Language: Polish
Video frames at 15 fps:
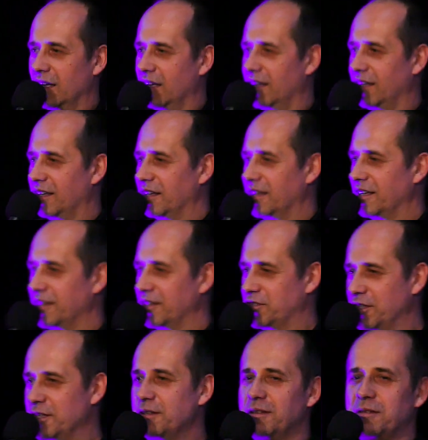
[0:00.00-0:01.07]
e,
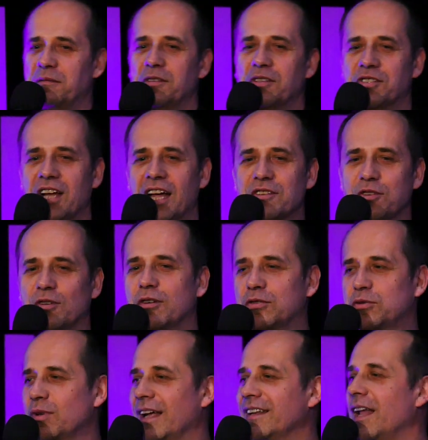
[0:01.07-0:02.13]
czyli rzeczą,
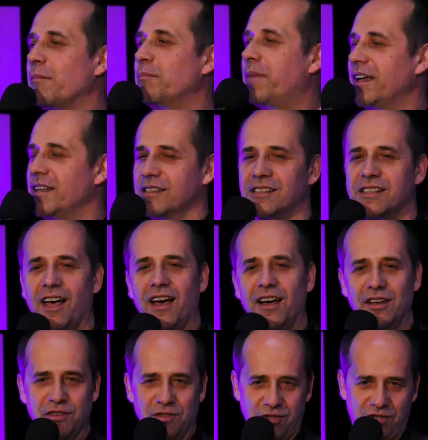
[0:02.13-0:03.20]
która
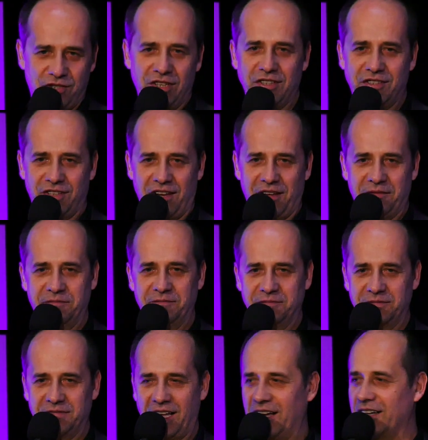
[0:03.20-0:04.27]
napędza życie.
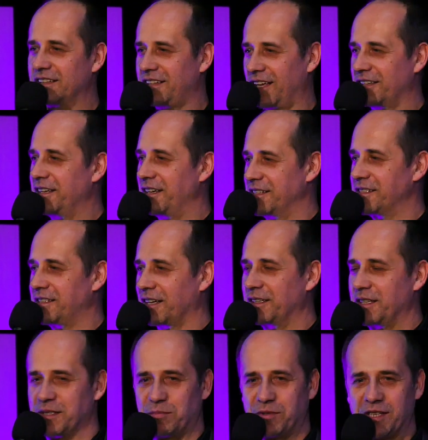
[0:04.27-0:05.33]
Tak? Takie, jest,
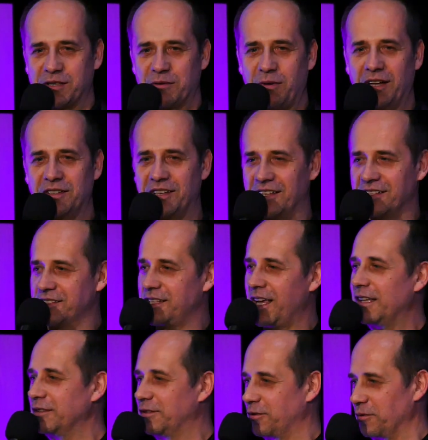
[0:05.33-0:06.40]
takie jest przesłanie.
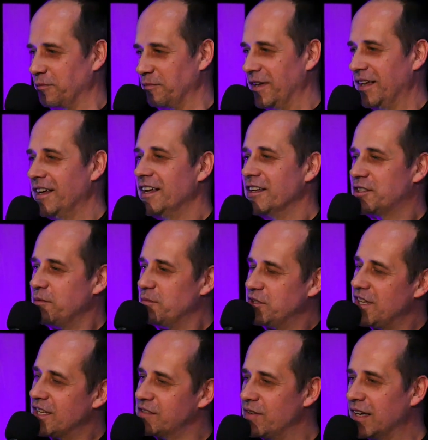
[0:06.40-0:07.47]
Centrum, czymś
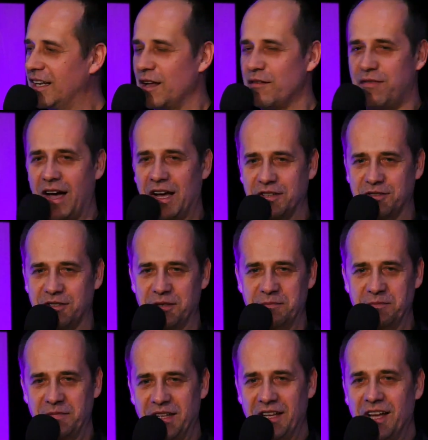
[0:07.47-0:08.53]
niezwykle
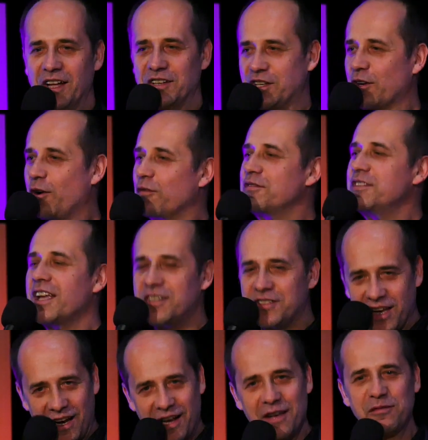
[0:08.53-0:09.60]
ważnym, czego w
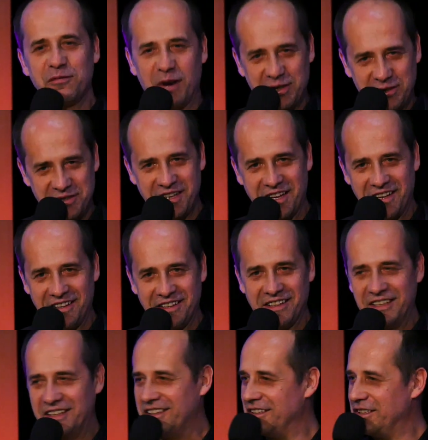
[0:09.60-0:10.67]
niedzielę właśnie
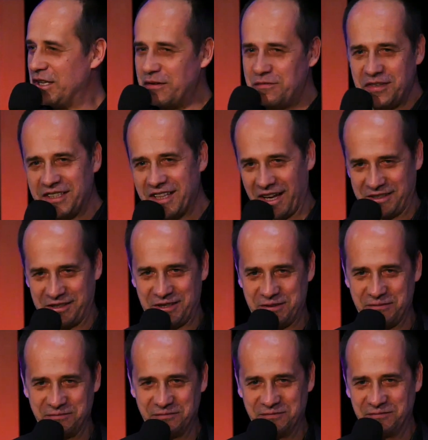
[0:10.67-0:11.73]
nie
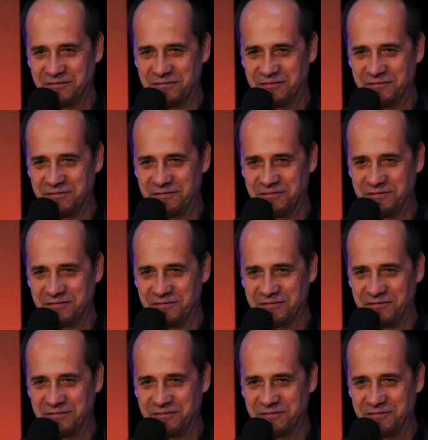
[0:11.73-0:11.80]
widać